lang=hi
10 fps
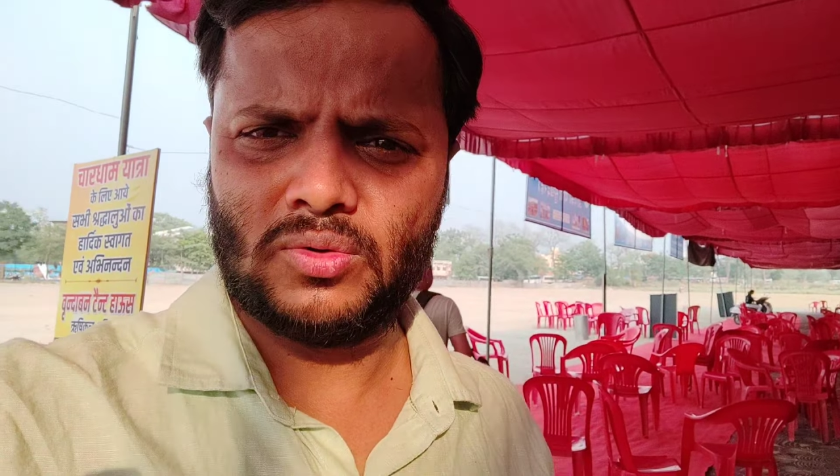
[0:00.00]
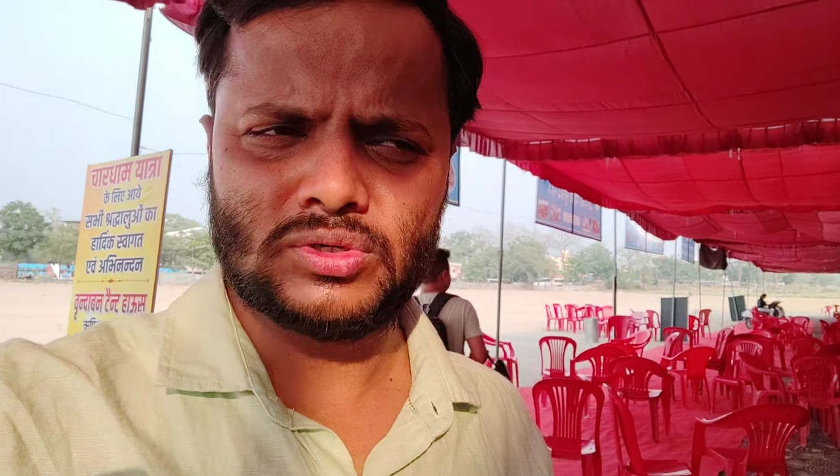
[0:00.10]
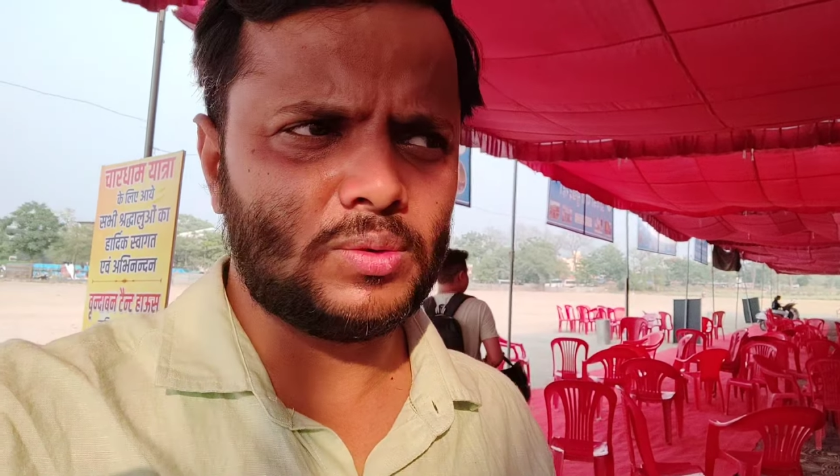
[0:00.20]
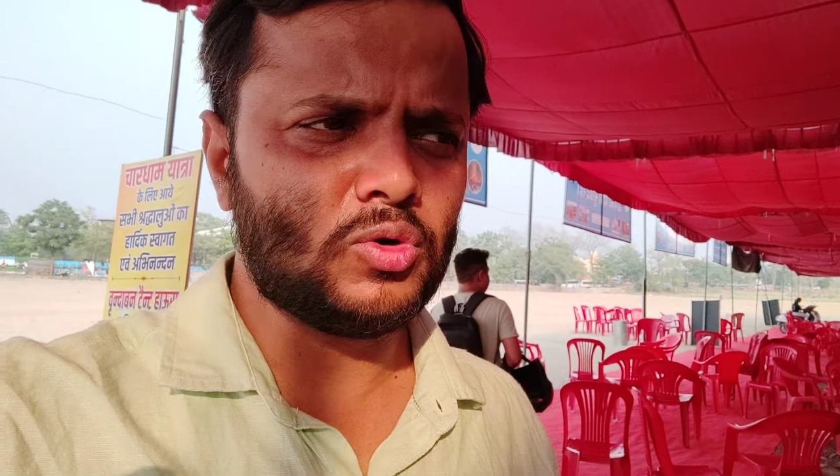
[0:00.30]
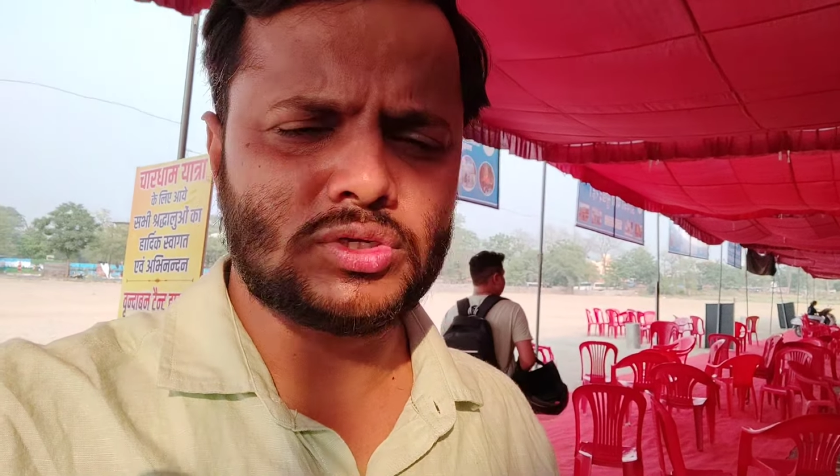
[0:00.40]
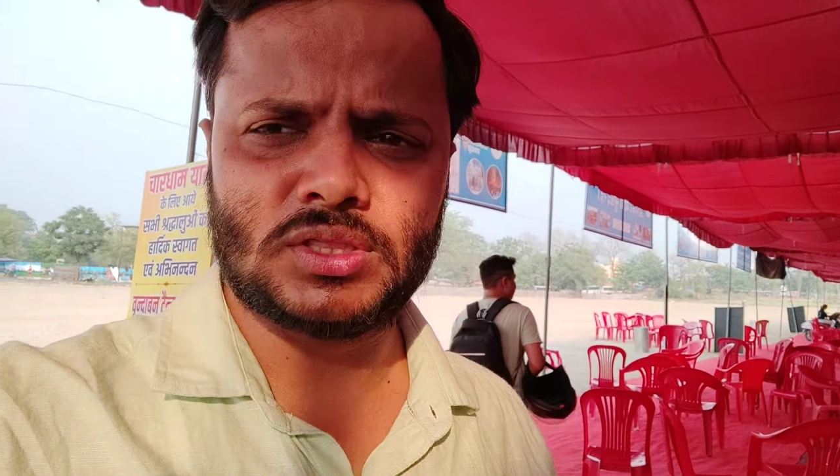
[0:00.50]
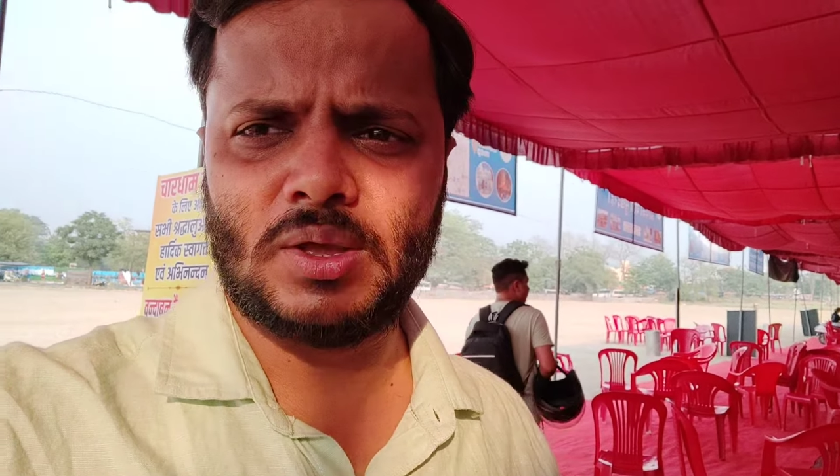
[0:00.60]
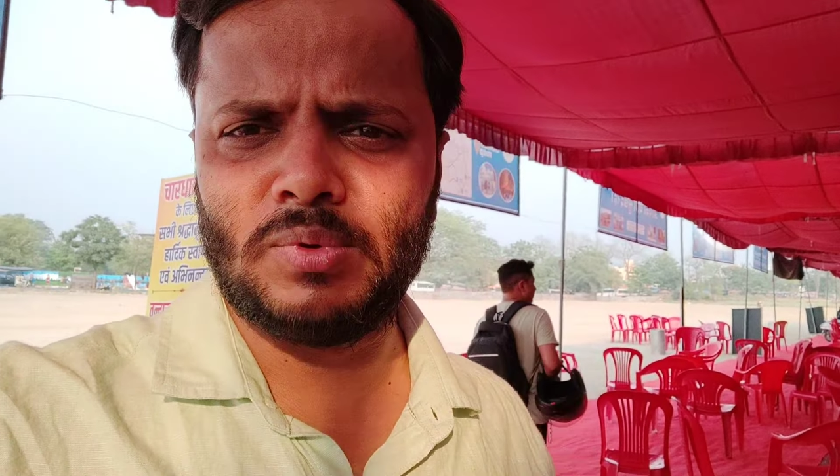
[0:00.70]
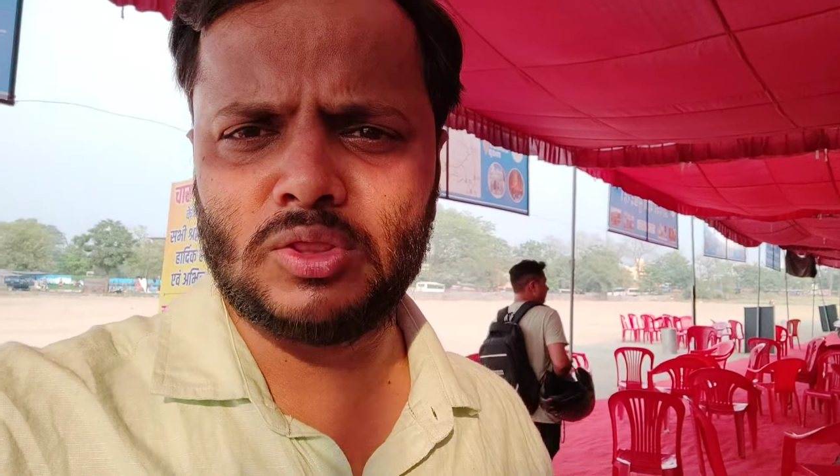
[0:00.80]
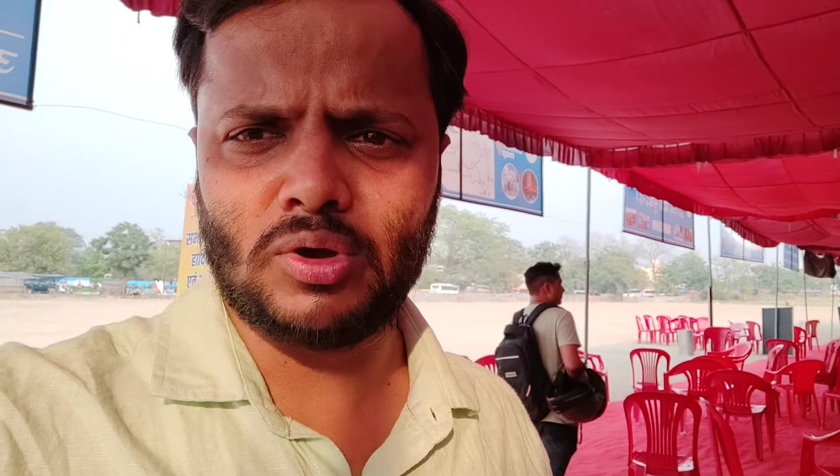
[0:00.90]
उससे भी हो
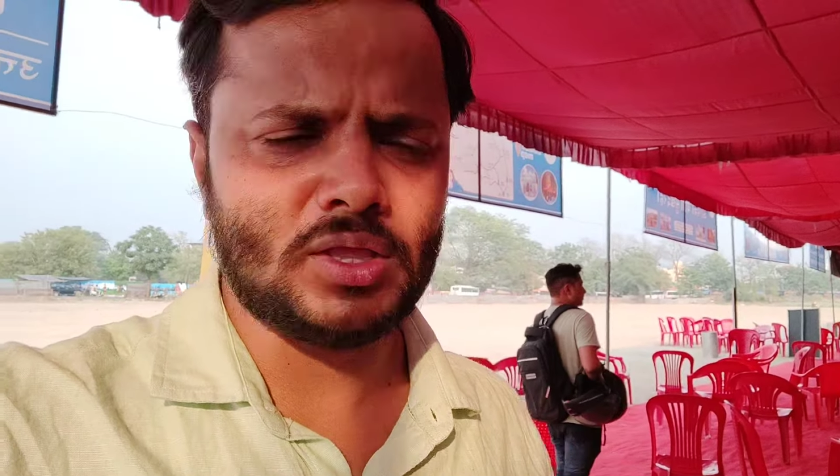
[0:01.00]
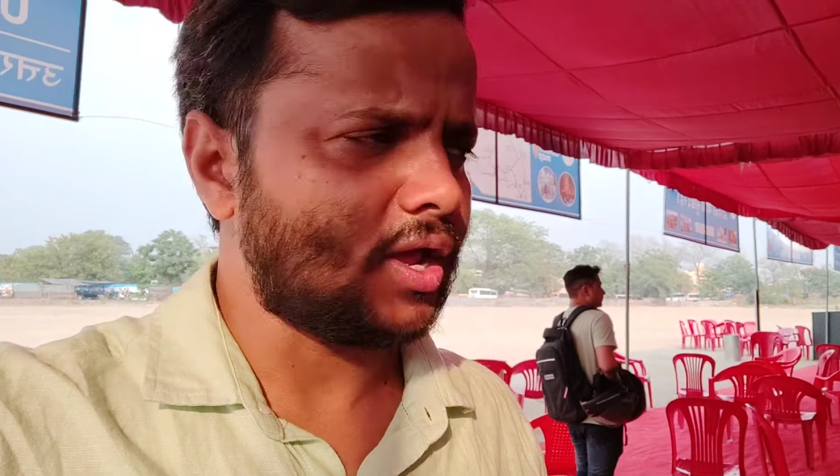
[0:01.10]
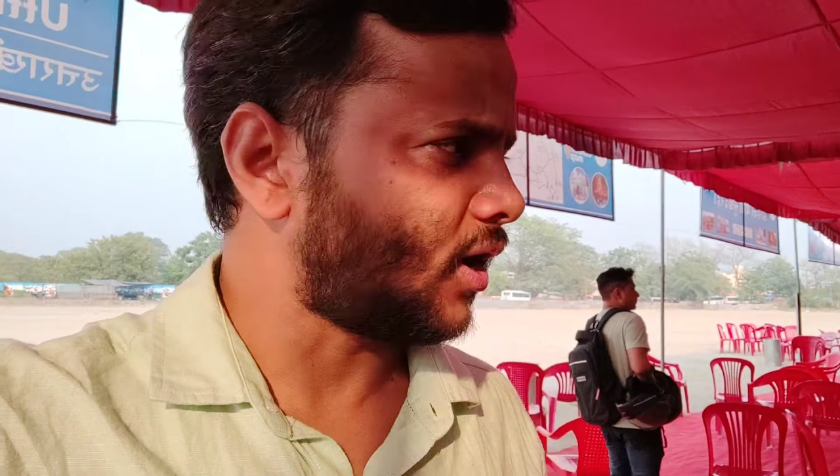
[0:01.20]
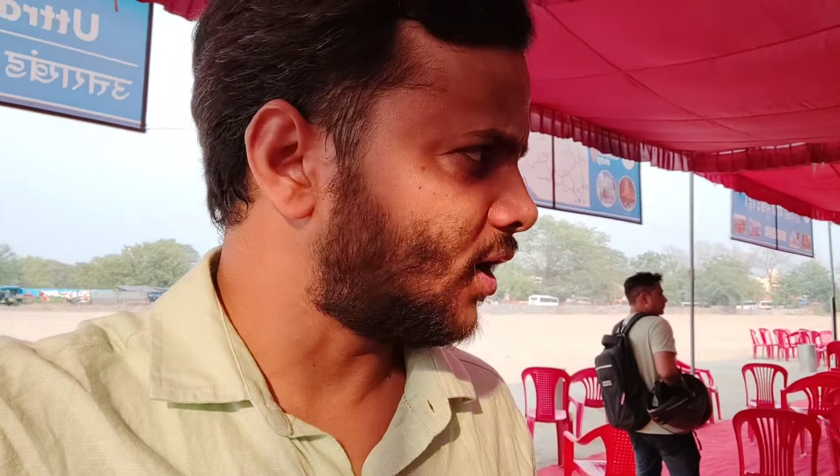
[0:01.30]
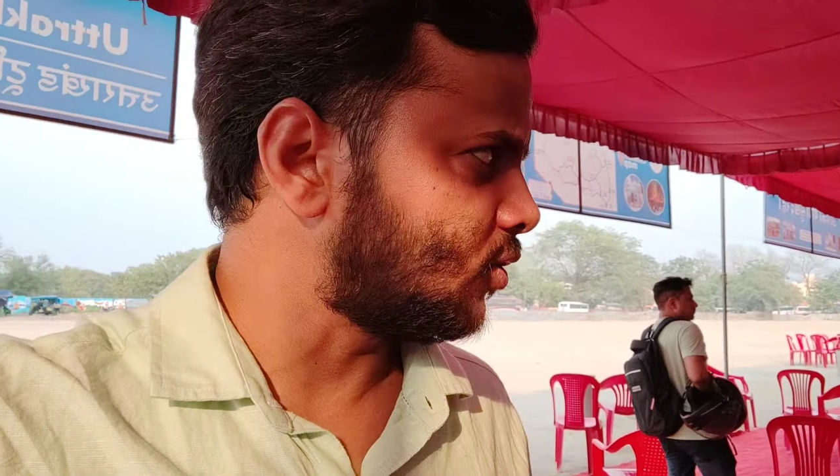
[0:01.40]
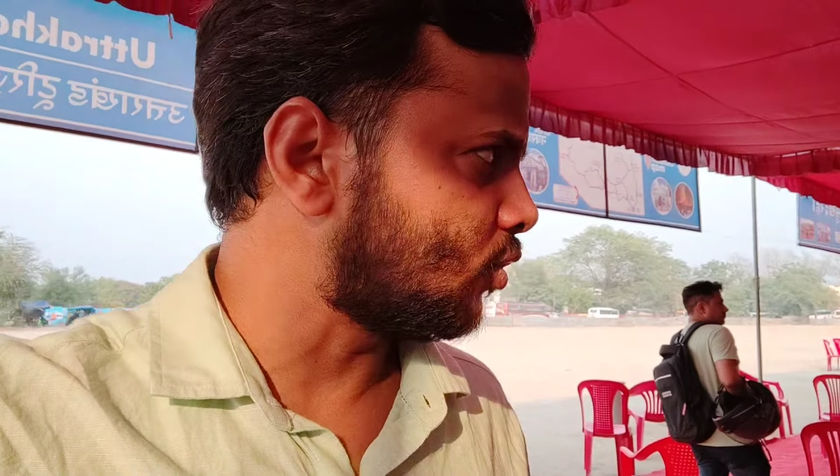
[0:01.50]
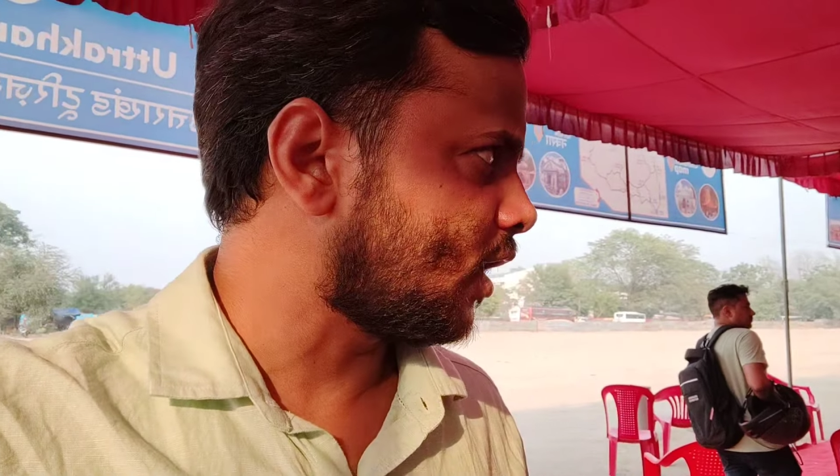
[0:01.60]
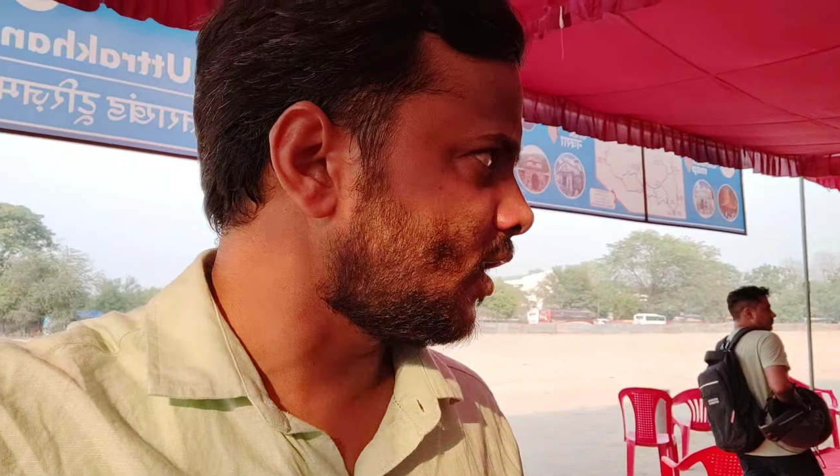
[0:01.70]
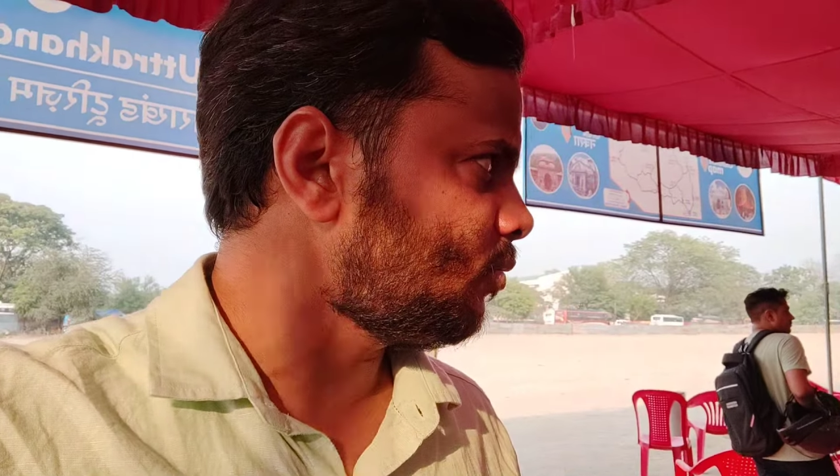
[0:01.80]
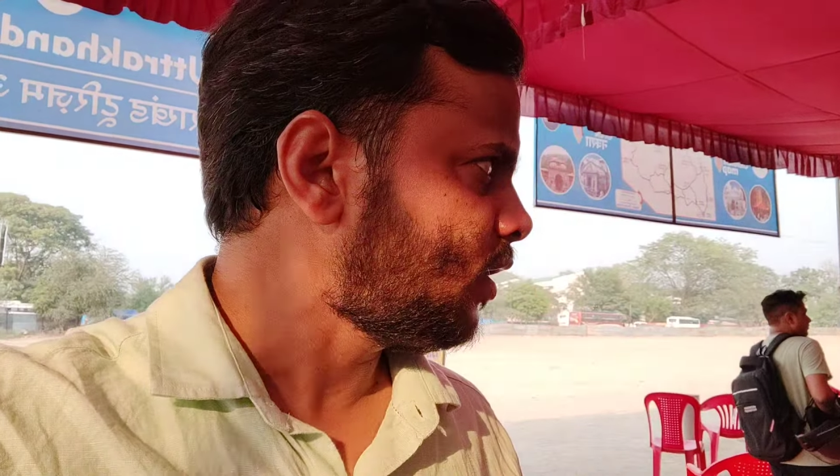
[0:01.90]
सकता है मेन तो आधार कार्ड ही हो
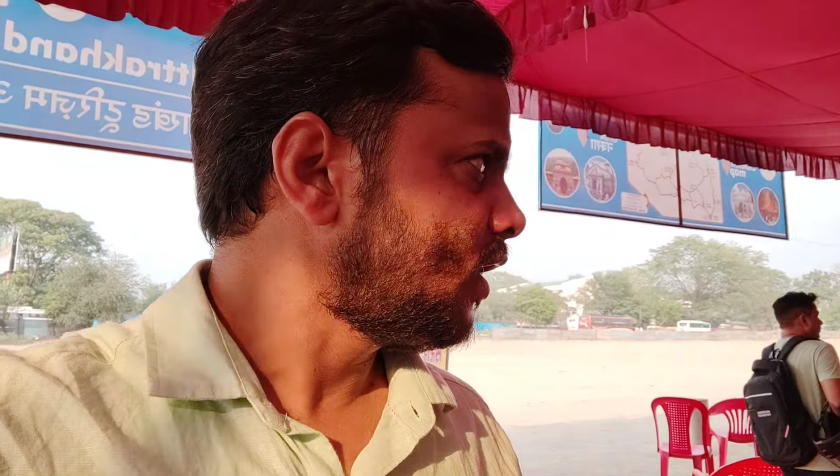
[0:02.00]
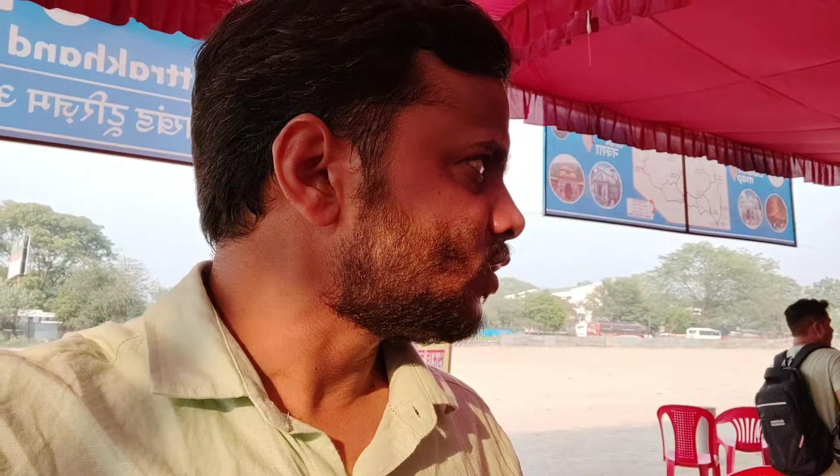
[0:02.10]
गया है अब